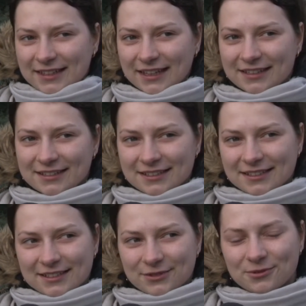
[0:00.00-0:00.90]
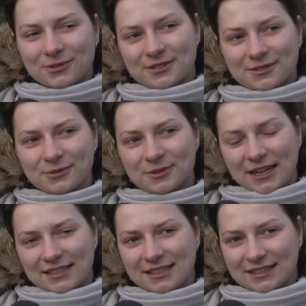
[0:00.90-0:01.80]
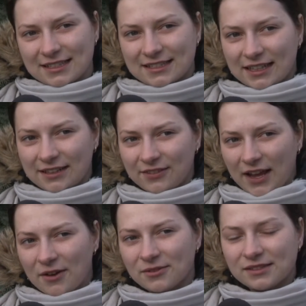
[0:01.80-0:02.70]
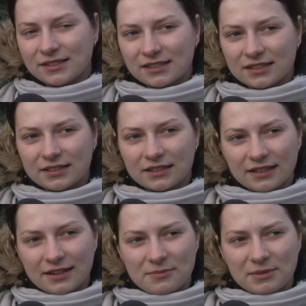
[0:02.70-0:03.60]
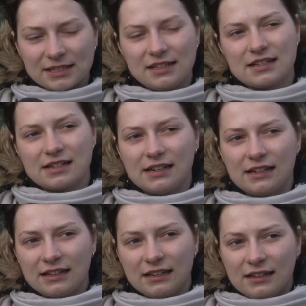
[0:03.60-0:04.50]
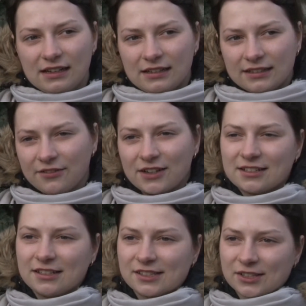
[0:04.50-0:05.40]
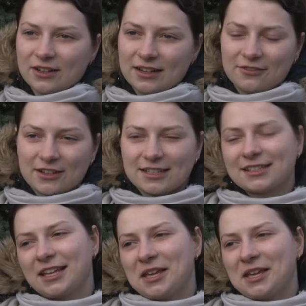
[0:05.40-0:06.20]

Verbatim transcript: tak dłuż, dłużej się zastanawiając, e, myślę, że nieważne co, ale ważne z